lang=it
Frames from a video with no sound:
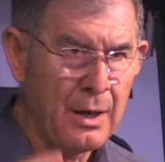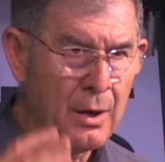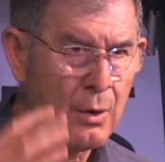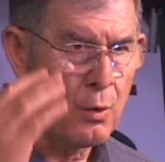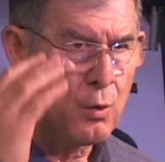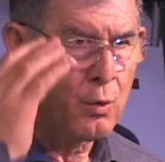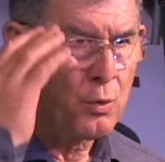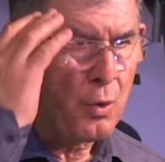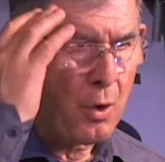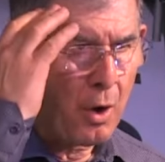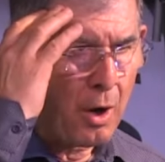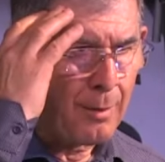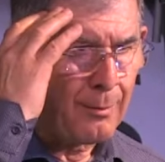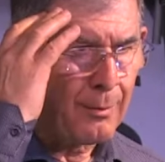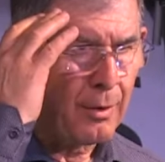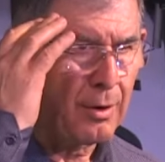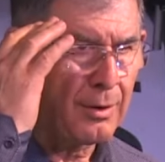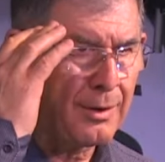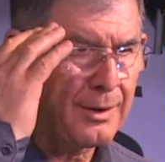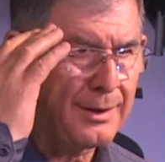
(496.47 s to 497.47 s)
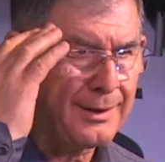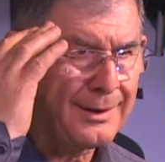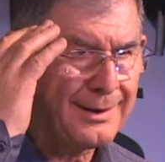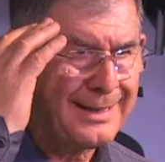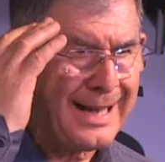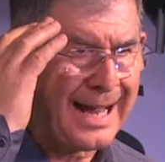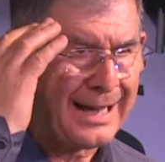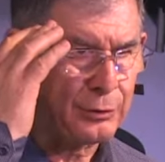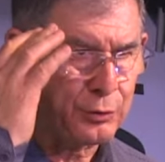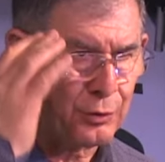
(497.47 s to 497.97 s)
Un uomo
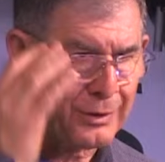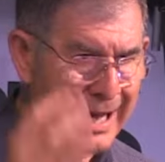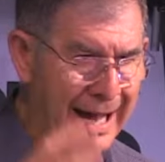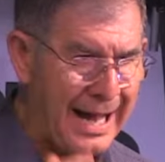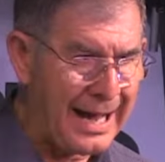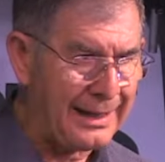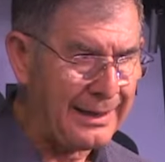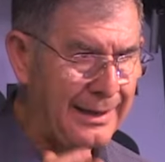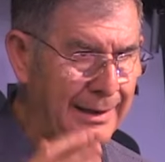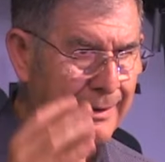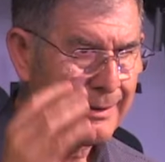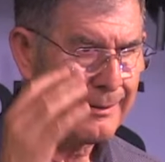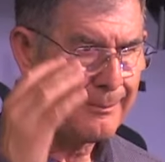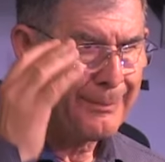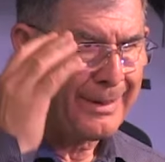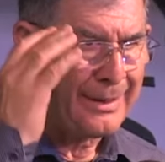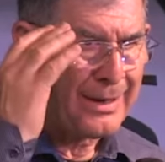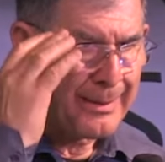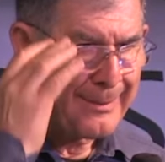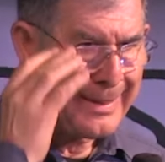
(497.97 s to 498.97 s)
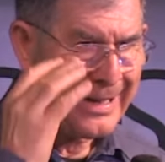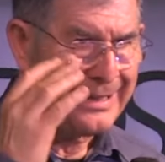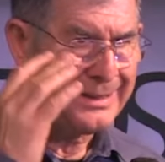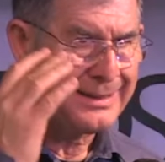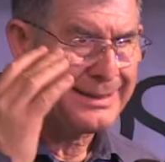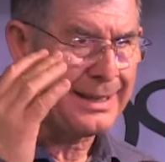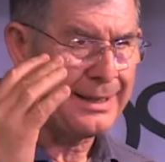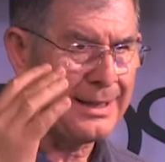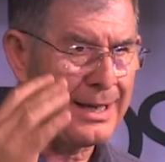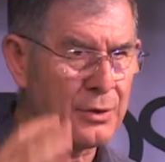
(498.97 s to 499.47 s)
naturale,
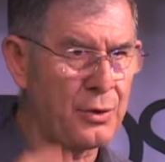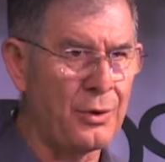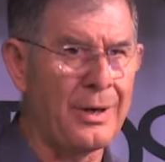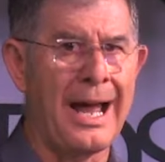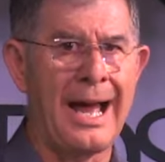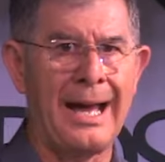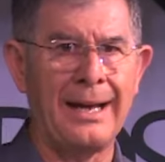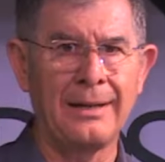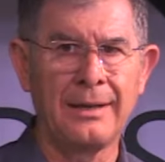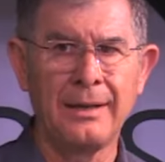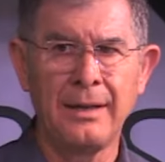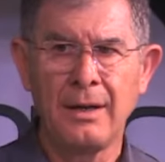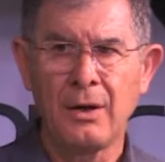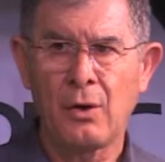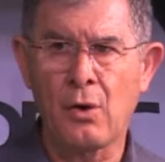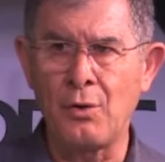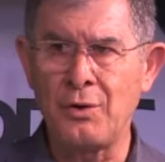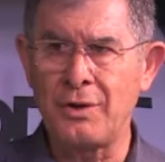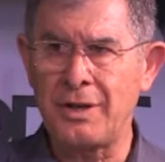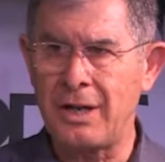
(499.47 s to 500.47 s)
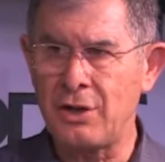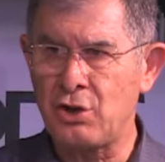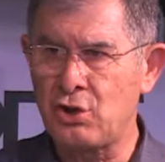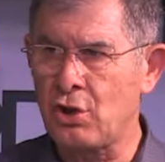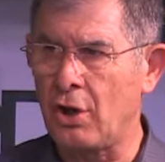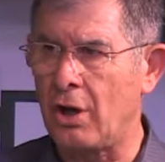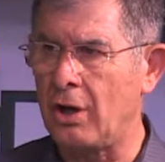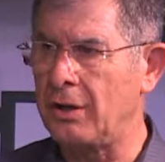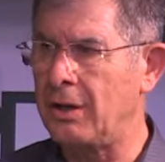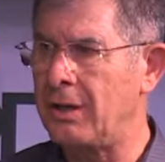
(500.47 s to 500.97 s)
pienamente naturale, con una
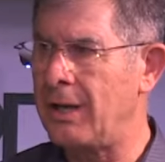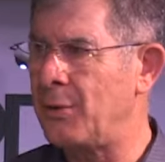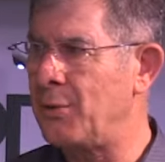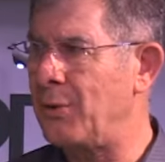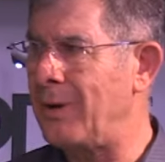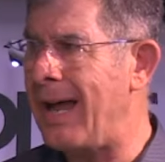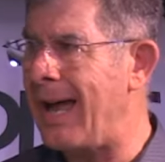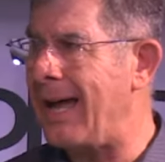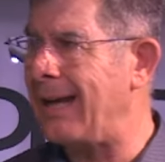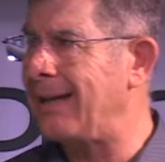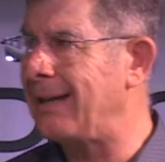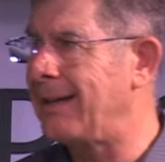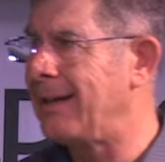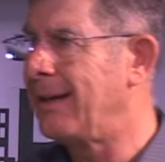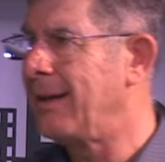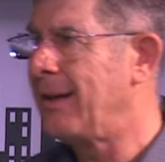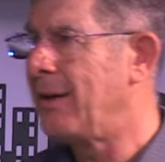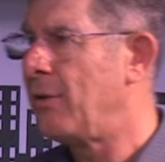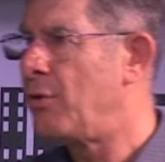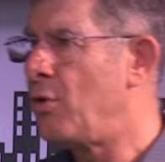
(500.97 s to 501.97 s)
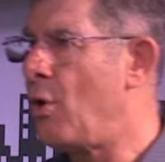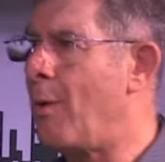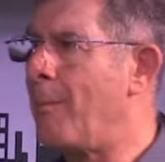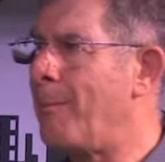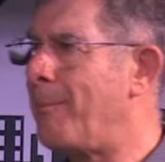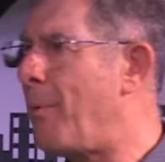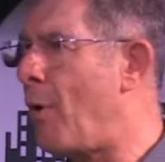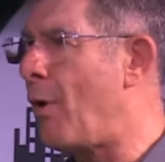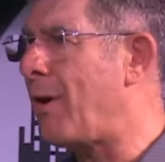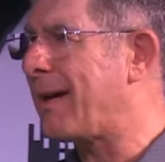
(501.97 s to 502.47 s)
ragione naturale, non
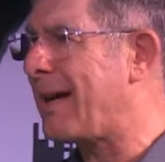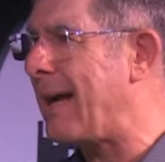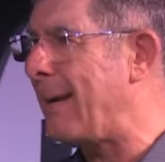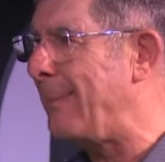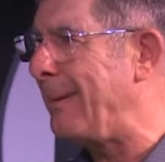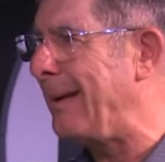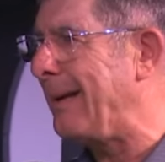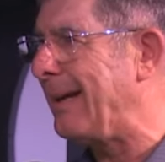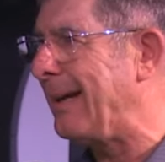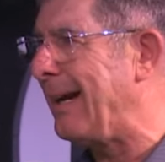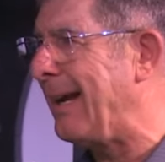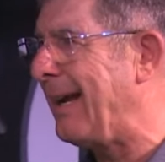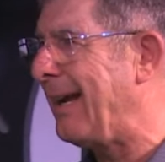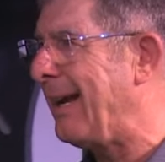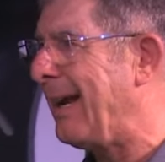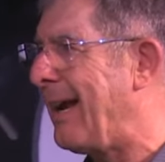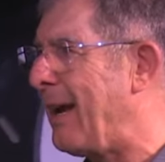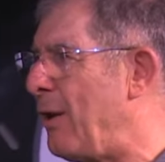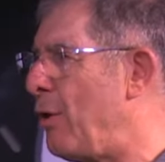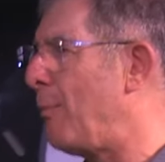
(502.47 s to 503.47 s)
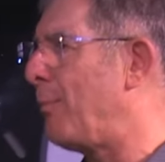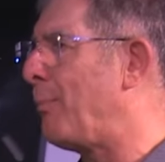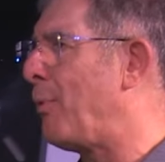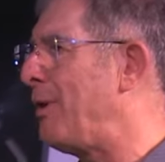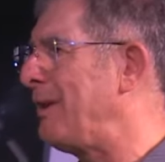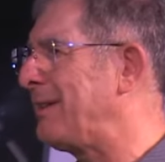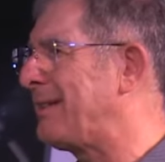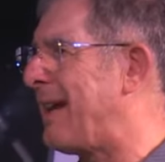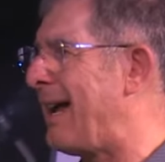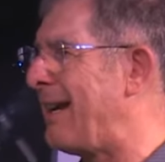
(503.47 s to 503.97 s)
può capire e non può
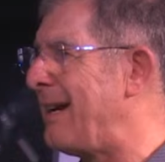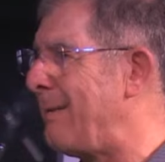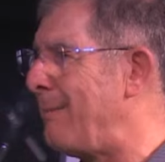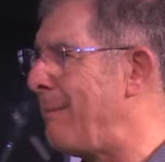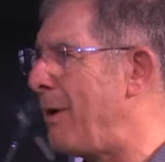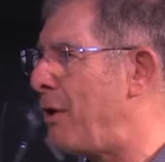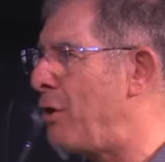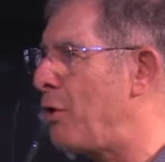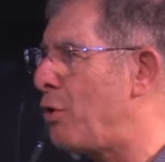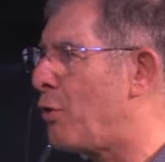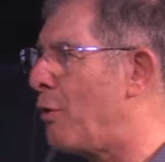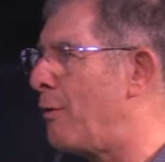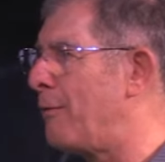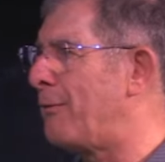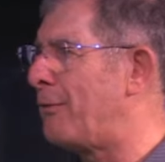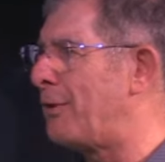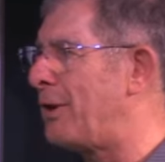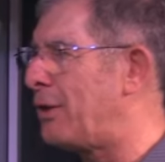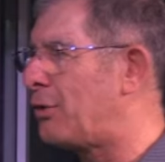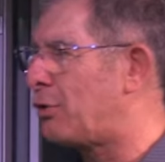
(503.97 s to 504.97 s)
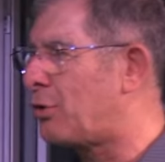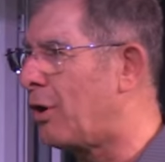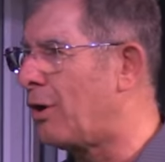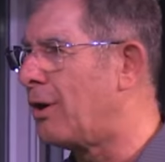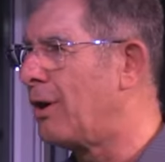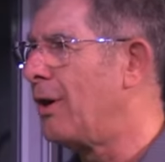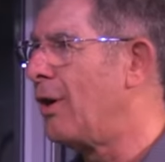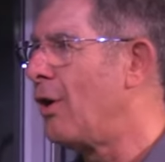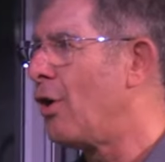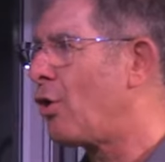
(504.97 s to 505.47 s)
entrare nemmeno in
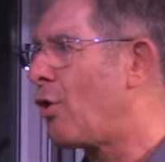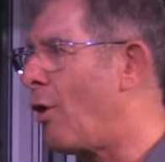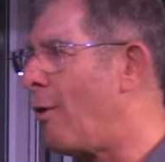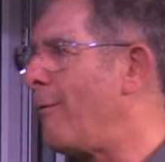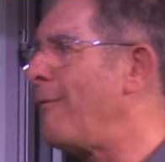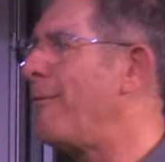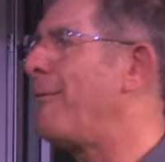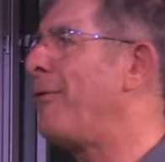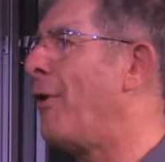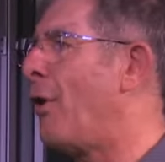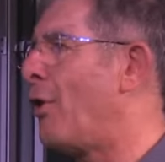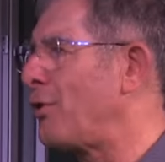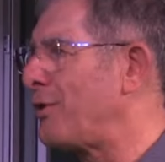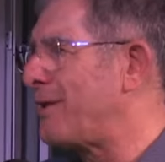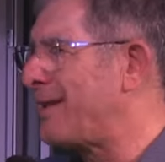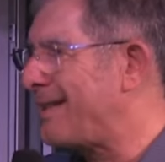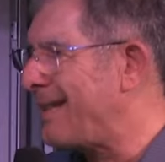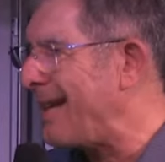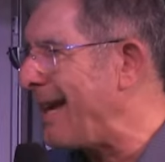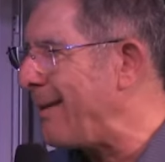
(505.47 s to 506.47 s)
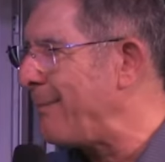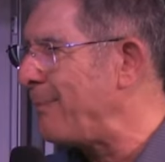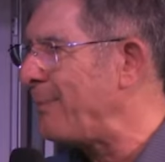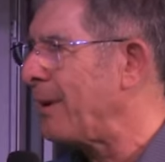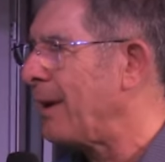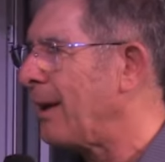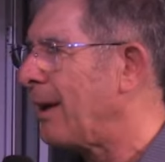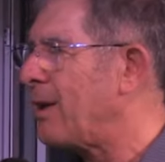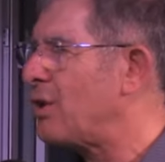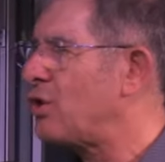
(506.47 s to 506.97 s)
conflitto con forze
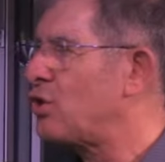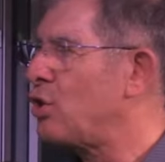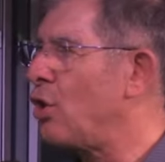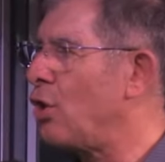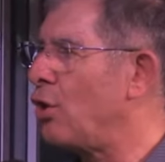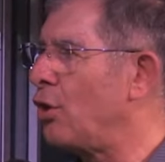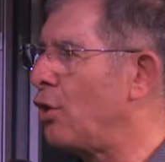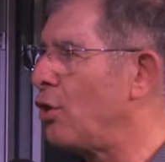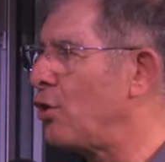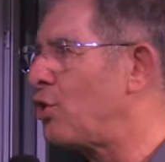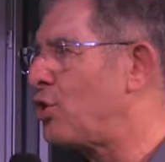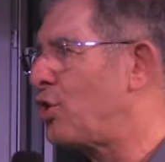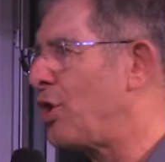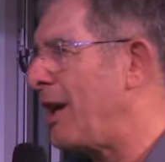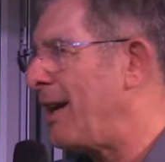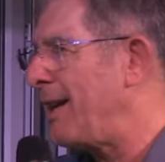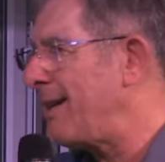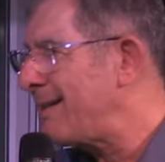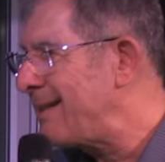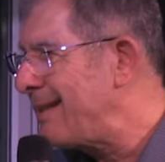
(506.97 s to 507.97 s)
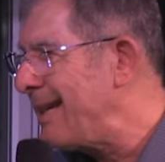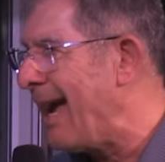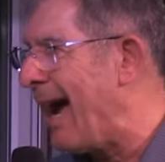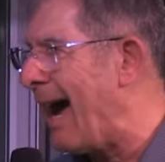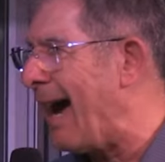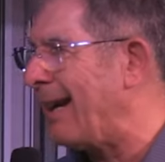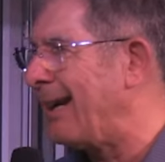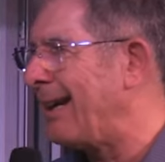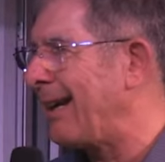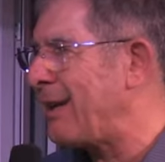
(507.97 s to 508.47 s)
che sono
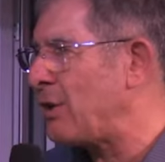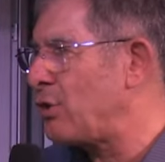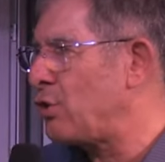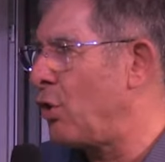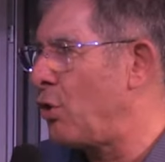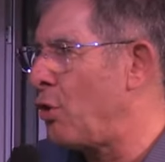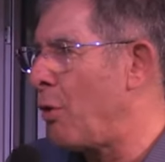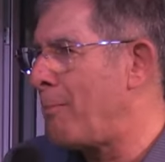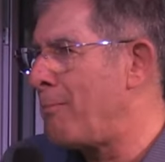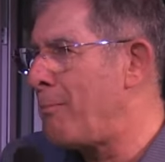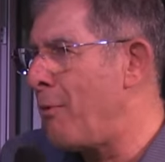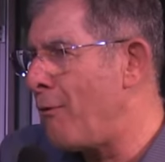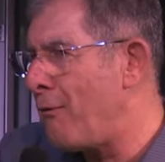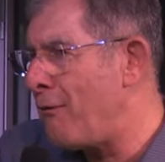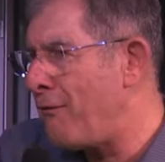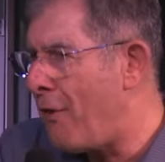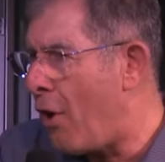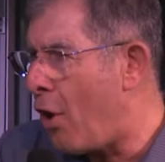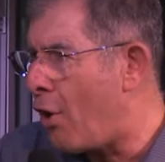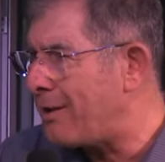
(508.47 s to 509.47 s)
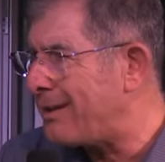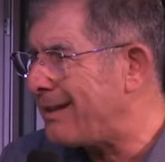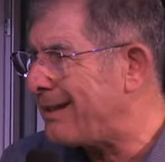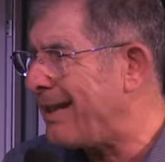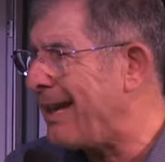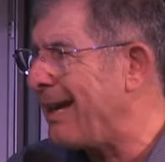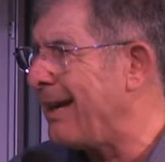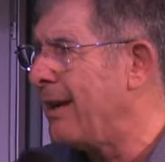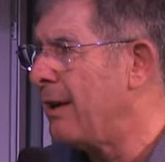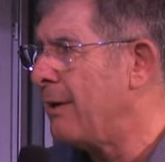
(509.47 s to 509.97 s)
celestiali, che sono più
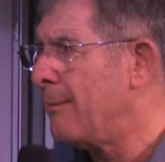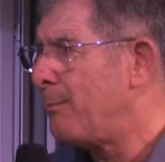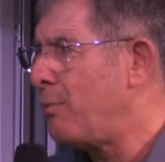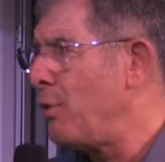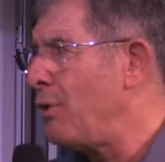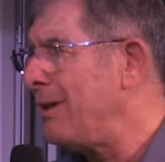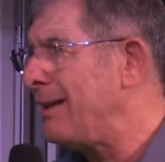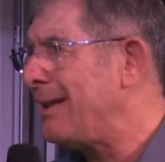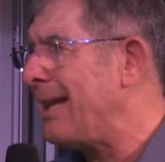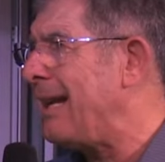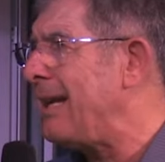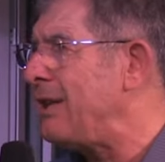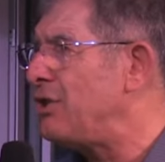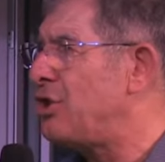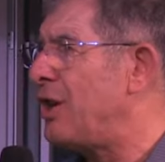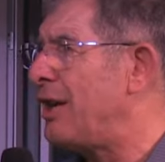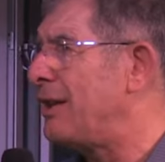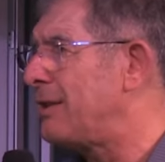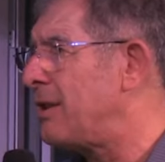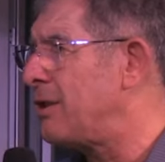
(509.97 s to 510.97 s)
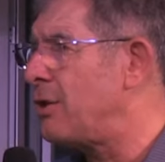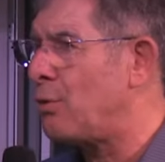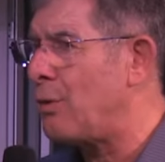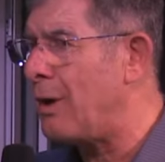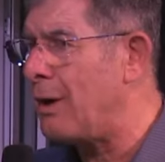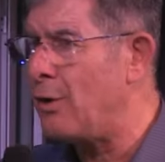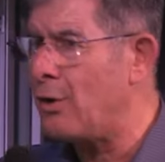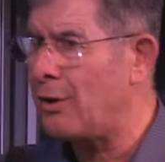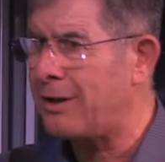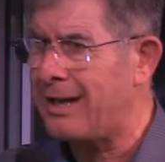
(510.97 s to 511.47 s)
forti, più intelligenti di
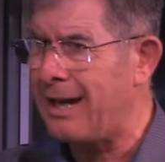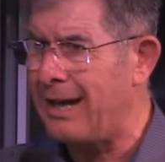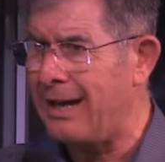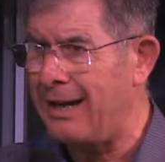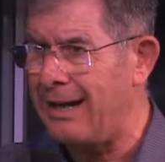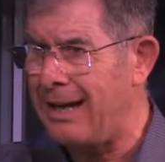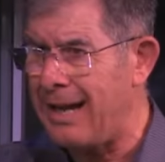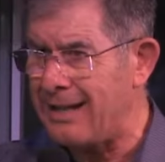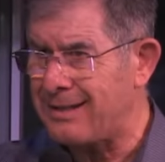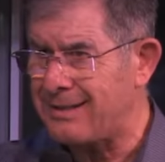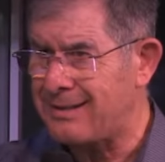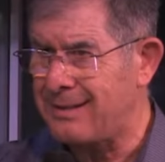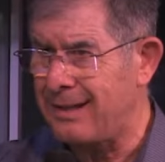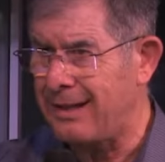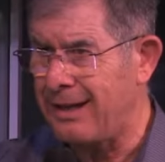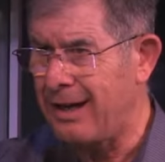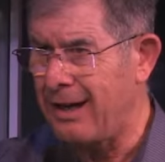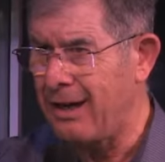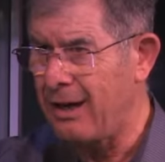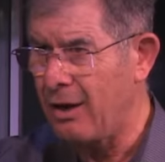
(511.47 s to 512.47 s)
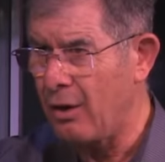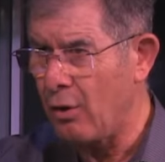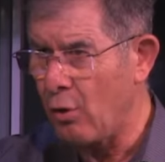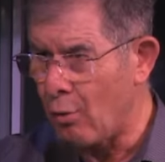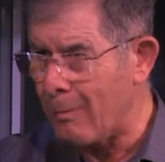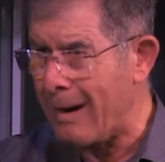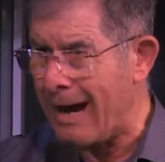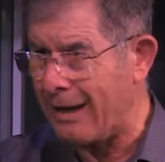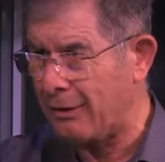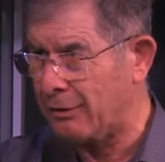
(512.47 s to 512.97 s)
quello che è l'essere
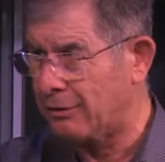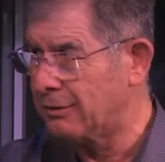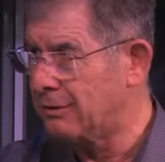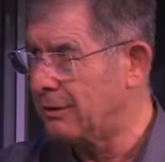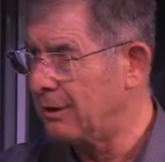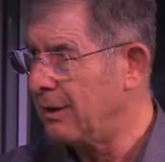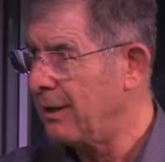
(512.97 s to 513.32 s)
umano.